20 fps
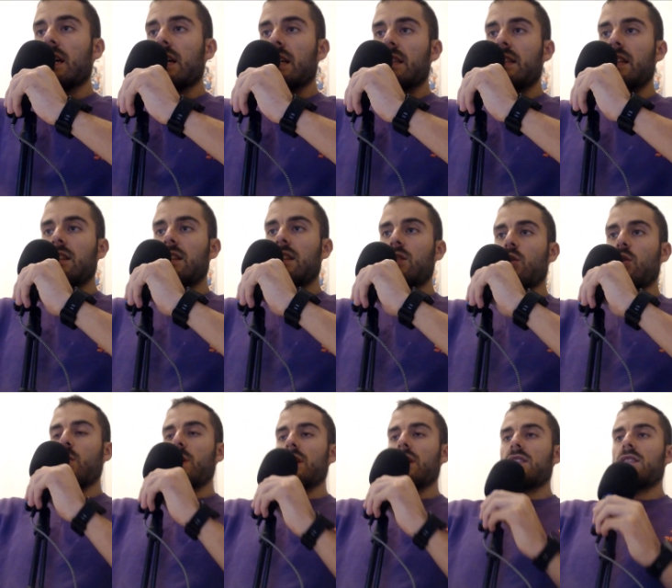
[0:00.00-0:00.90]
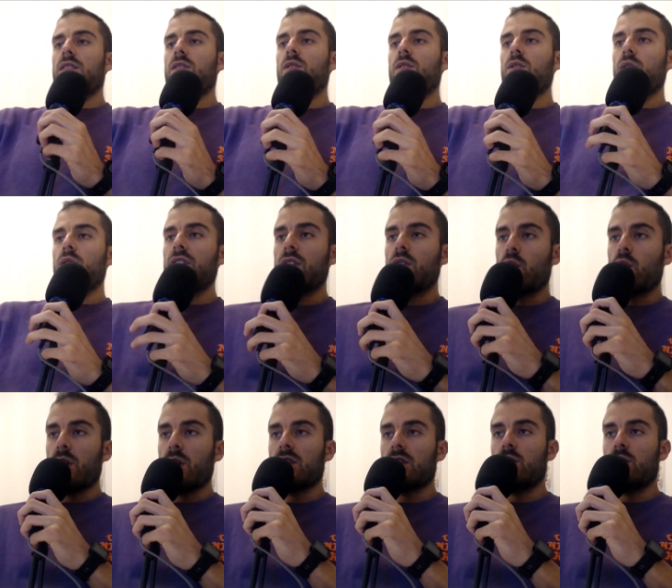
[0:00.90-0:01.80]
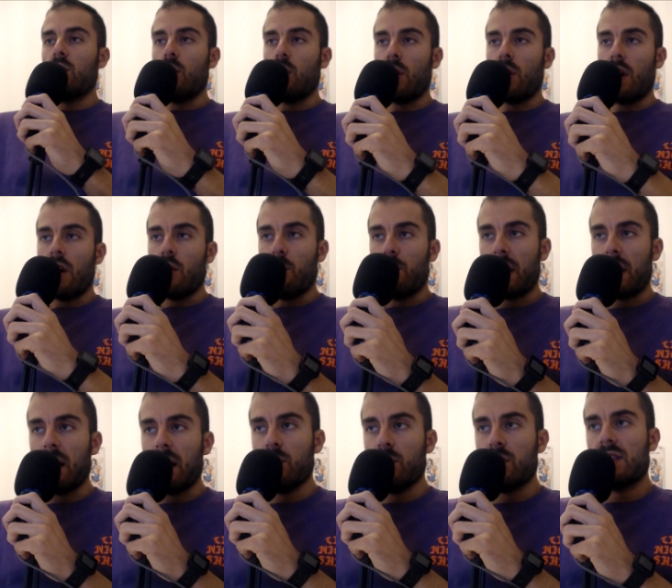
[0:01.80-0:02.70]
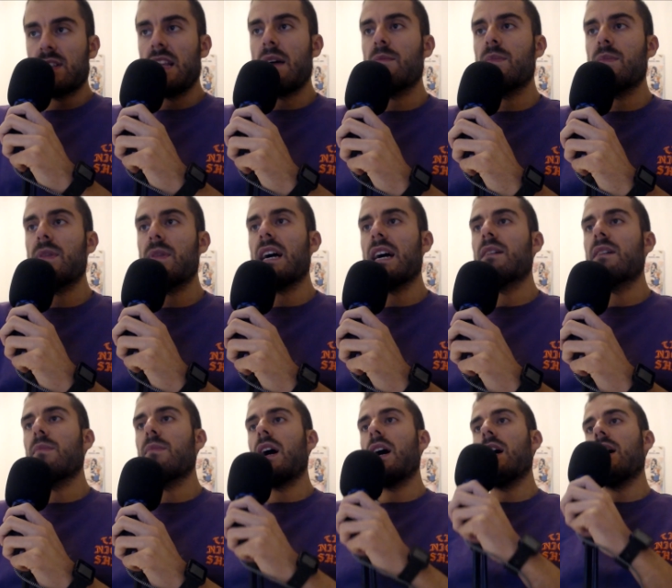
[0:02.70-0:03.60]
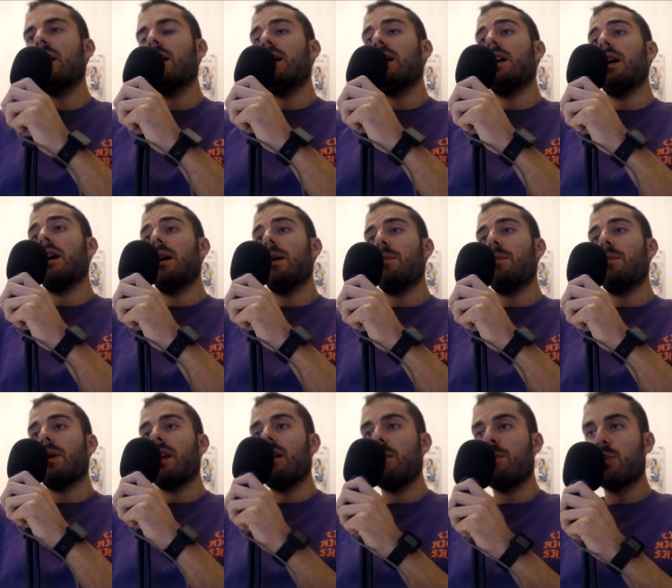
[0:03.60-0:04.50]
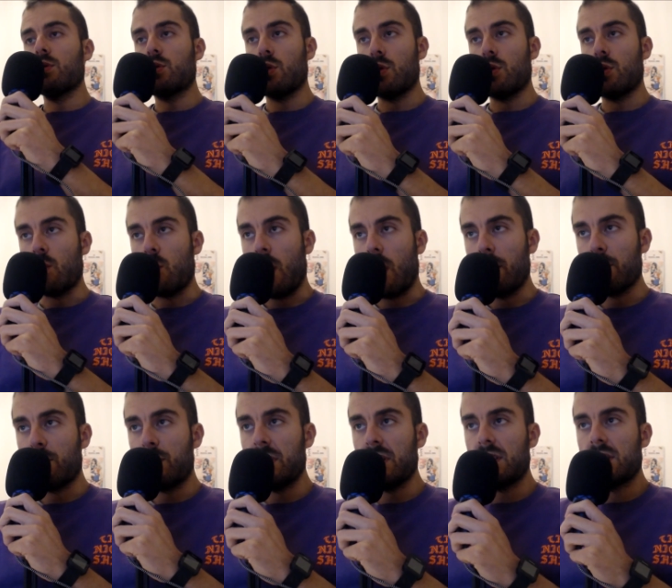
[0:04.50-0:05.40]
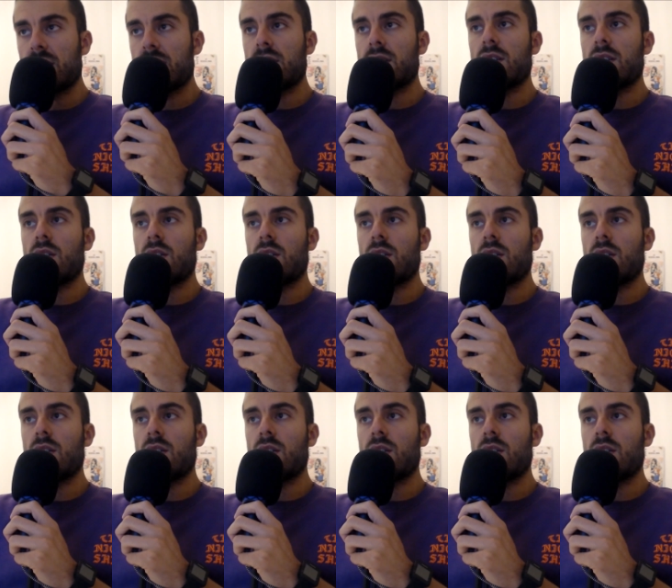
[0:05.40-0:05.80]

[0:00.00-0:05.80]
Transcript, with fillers: Detto questo, detto questo, ora non parliamo di Slam Dunk, ma uh, parliamo appunto di One Piece.